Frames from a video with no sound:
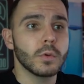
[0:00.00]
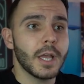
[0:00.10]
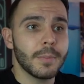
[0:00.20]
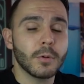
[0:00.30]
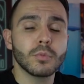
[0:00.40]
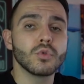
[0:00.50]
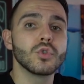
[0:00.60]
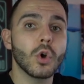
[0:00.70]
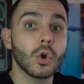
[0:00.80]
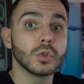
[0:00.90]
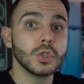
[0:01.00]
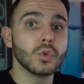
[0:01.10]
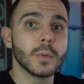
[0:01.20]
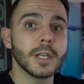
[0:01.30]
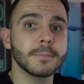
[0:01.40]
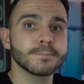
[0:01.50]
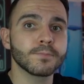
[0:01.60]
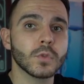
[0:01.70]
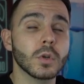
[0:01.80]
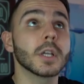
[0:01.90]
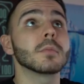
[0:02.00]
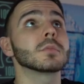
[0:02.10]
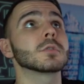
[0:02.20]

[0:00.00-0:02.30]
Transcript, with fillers: è proprio un gioco di numeri, ok?